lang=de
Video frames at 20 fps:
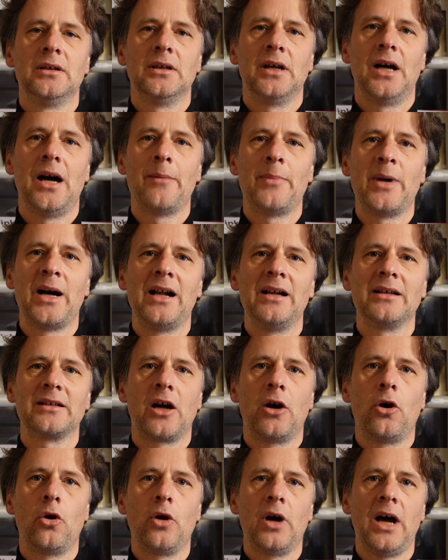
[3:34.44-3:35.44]
aber halt
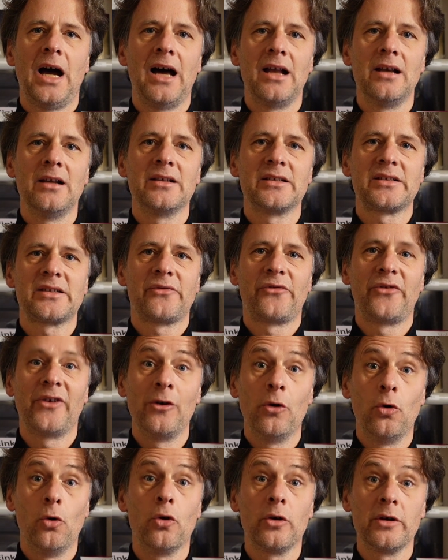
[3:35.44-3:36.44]
auch alles
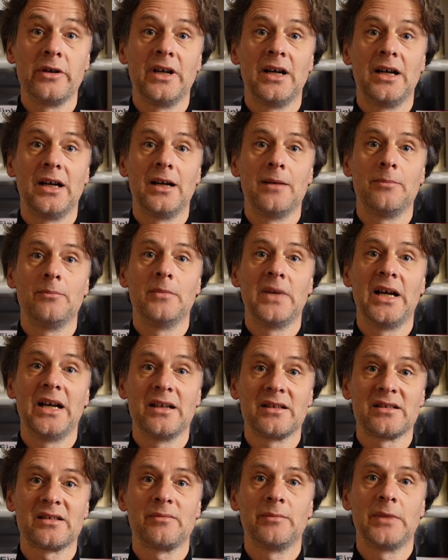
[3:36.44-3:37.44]
verloren haben
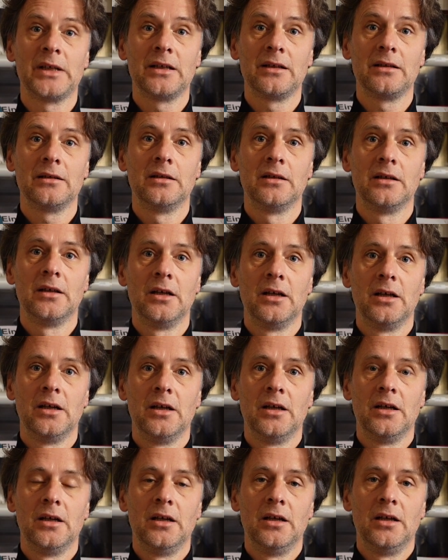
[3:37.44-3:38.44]
erstmal.
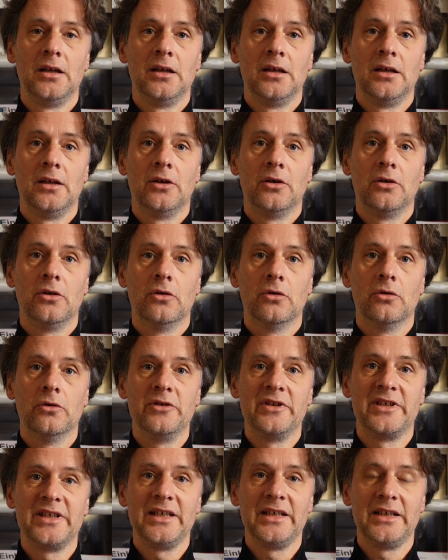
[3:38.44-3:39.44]

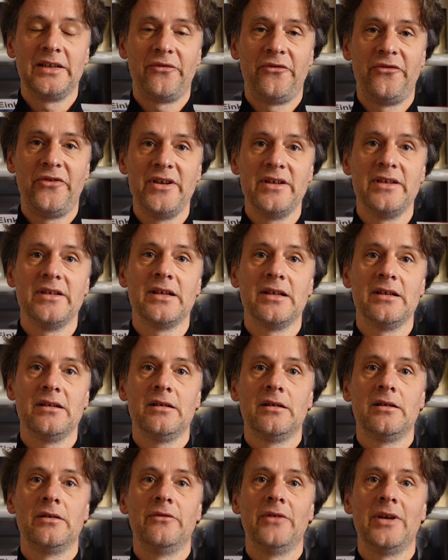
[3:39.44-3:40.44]
Und ich
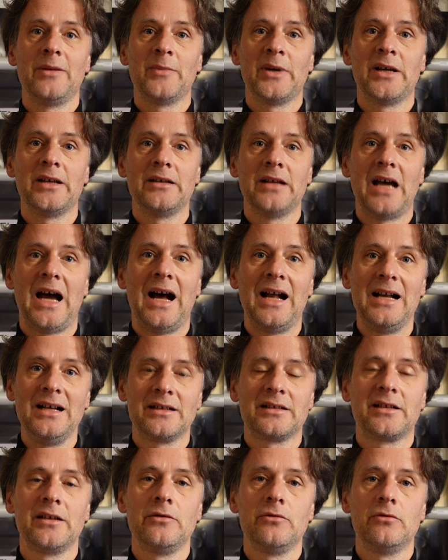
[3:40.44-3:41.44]
finde, wenn man
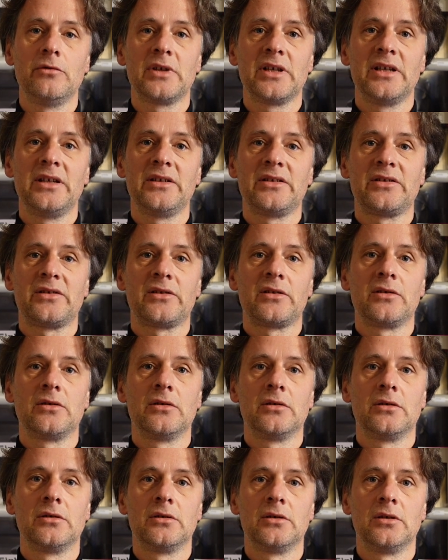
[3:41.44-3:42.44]
alt genug ist,
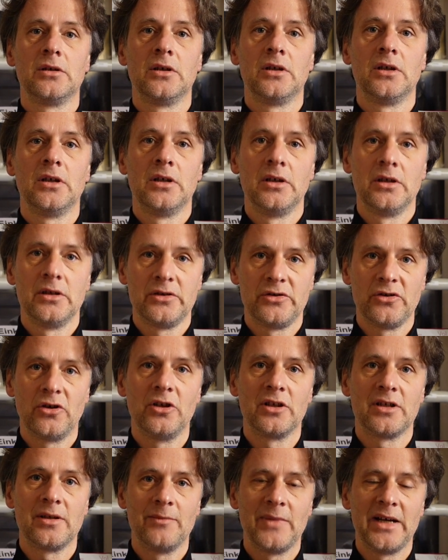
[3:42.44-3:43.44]

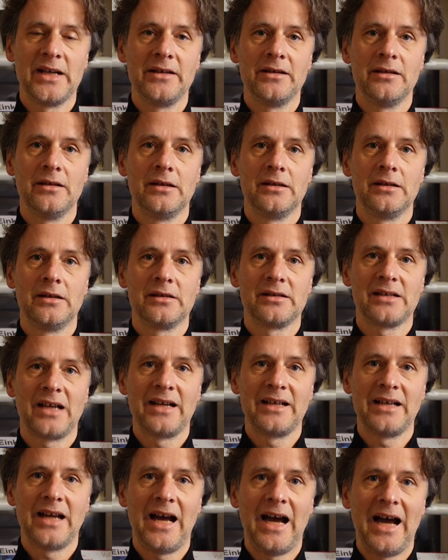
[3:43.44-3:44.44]
sollte man
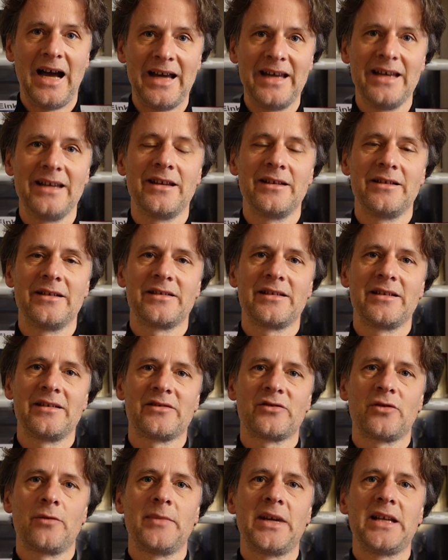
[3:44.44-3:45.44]
sein eigenes
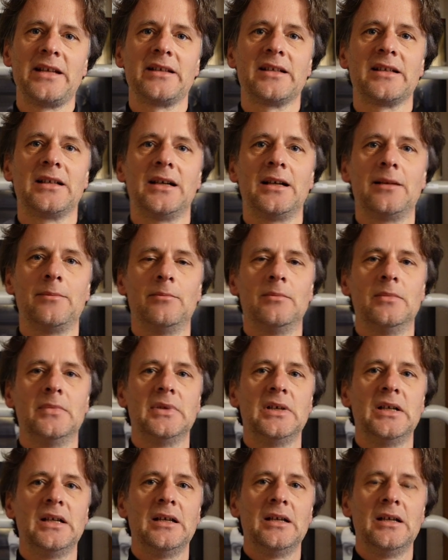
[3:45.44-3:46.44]
Instrument haben.
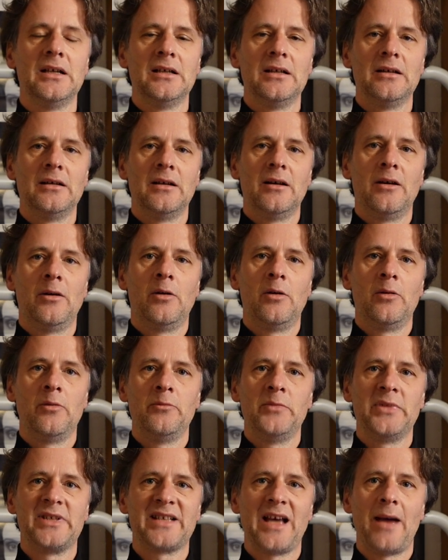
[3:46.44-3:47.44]

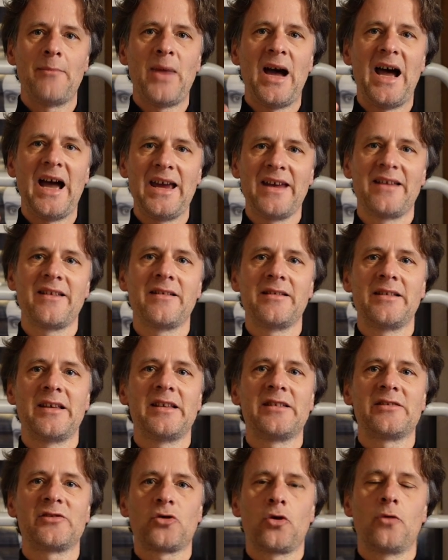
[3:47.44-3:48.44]
Mit seinem eigenen
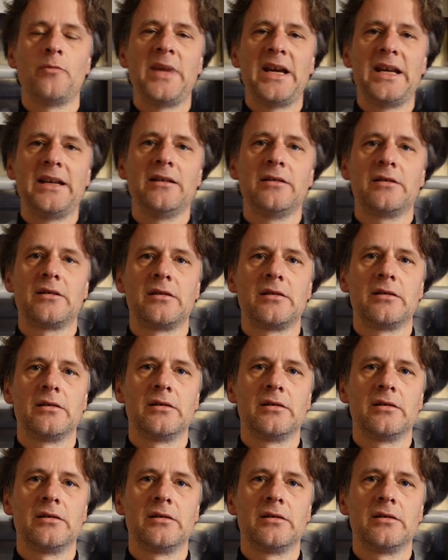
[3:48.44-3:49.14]
Instrument